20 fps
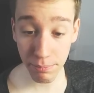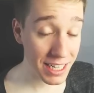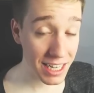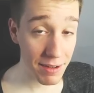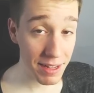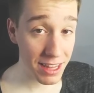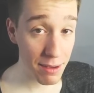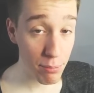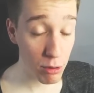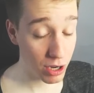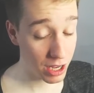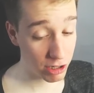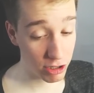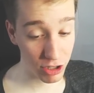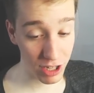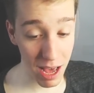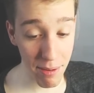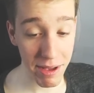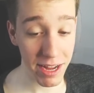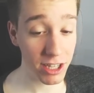Básicamente porque
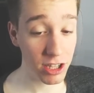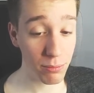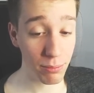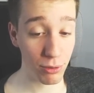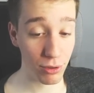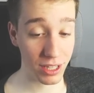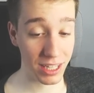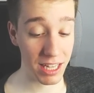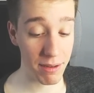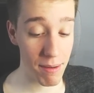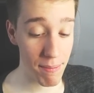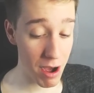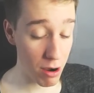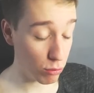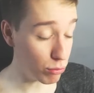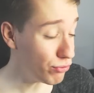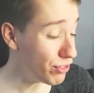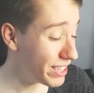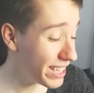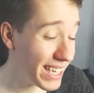los he abierto porque llevaba
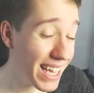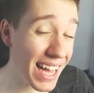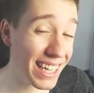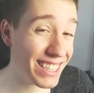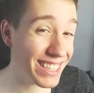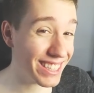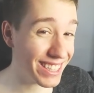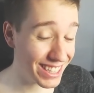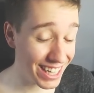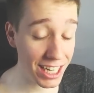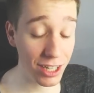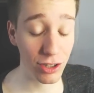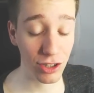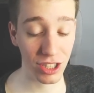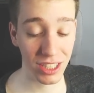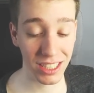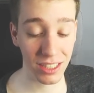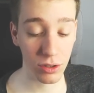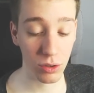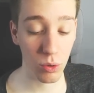un día entero
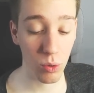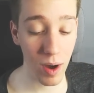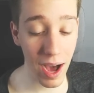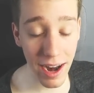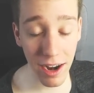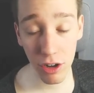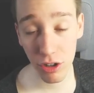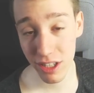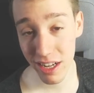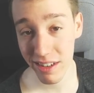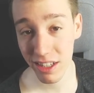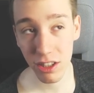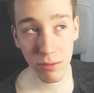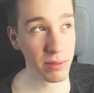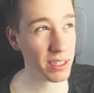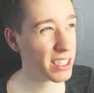sin jugar Los he abierto